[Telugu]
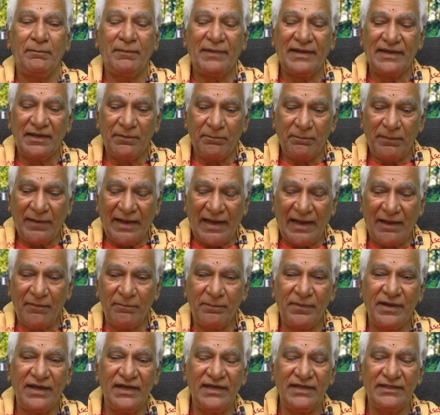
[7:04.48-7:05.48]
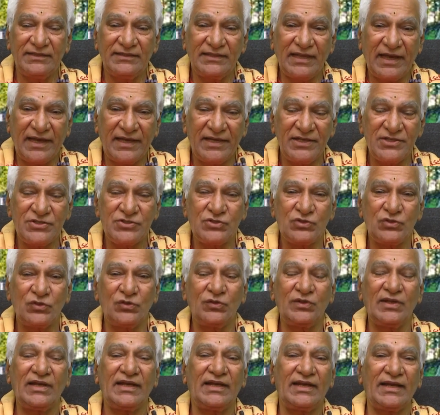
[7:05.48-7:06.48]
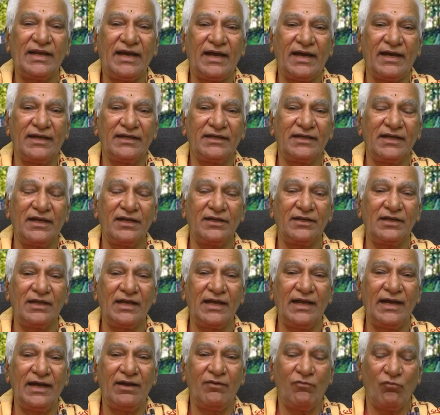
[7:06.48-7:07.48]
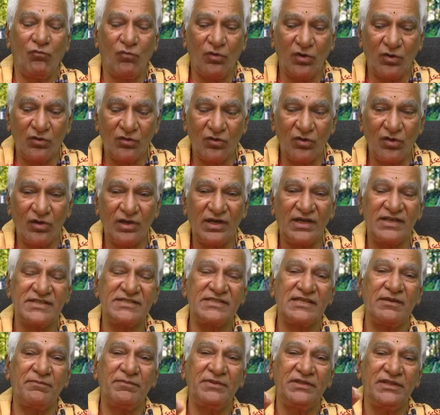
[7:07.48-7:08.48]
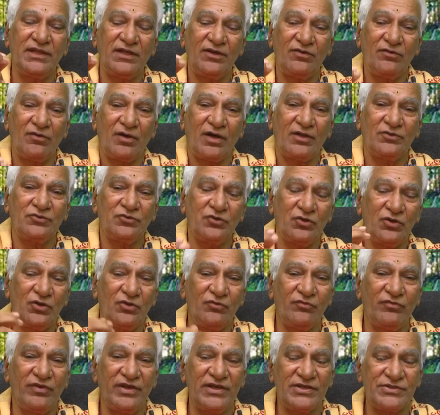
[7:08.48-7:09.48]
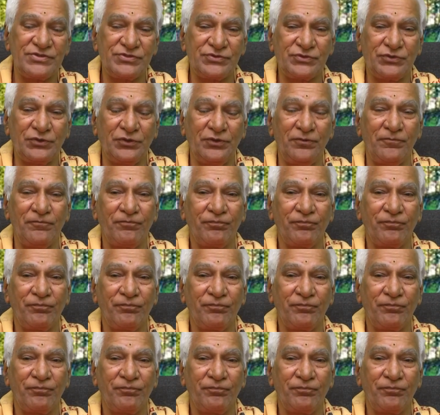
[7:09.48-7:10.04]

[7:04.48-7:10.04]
మన పాపాలని దహిస్తున్నారా అన్నట్టుగా ఒక్కొక్క సమిధను అందులో వేస్తూ